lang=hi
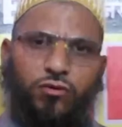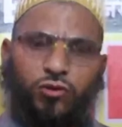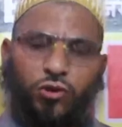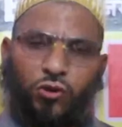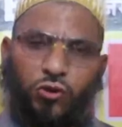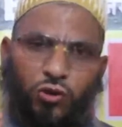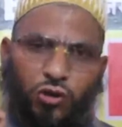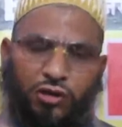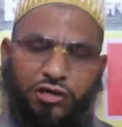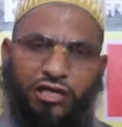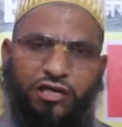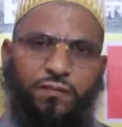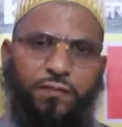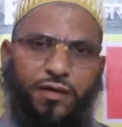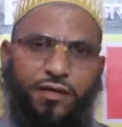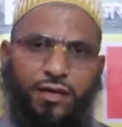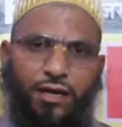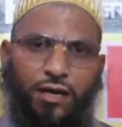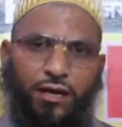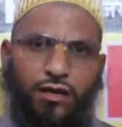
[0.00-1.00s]
उसको नोटिस
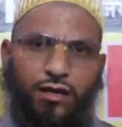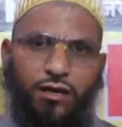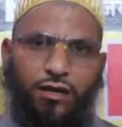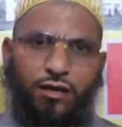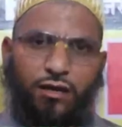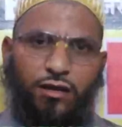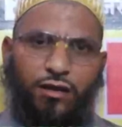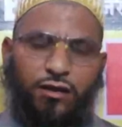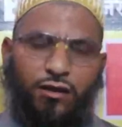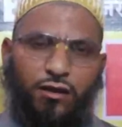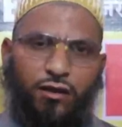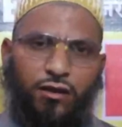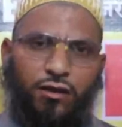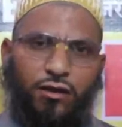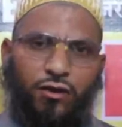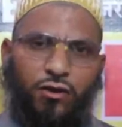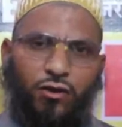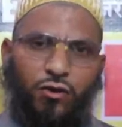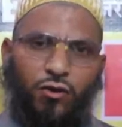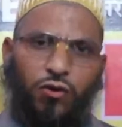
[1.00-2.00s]
भेजा
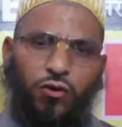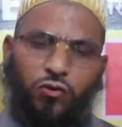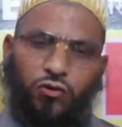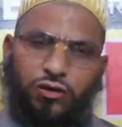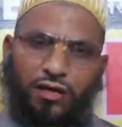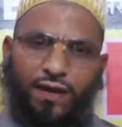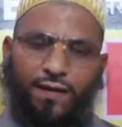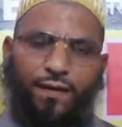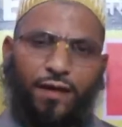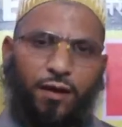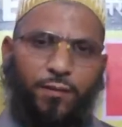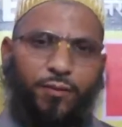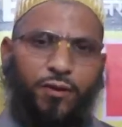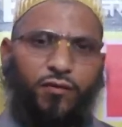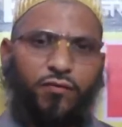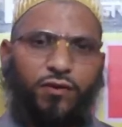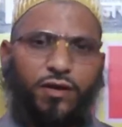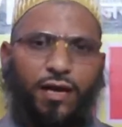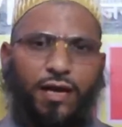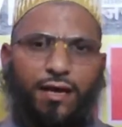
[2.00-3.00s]
और उस आधार
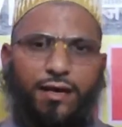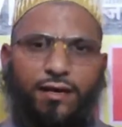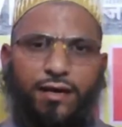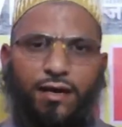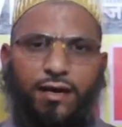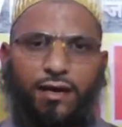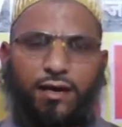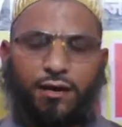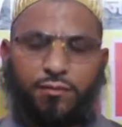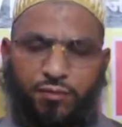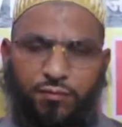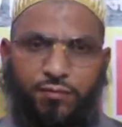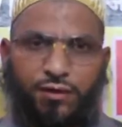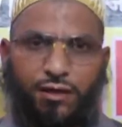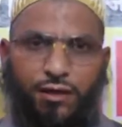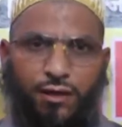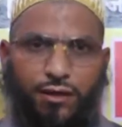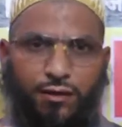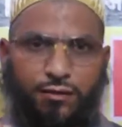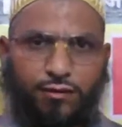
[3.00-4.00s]
पर विनायका अभी
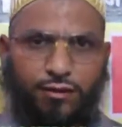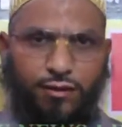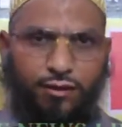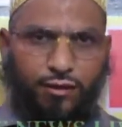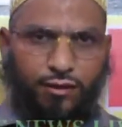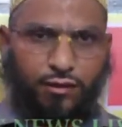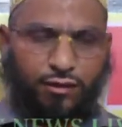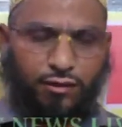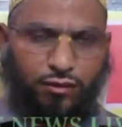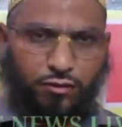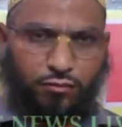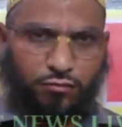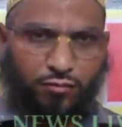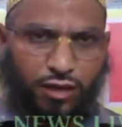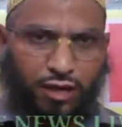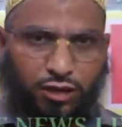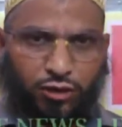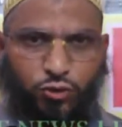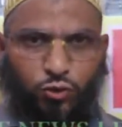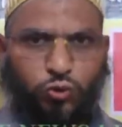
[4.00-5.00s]
मेरे ऐसे
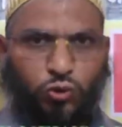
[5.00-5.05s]
मेरे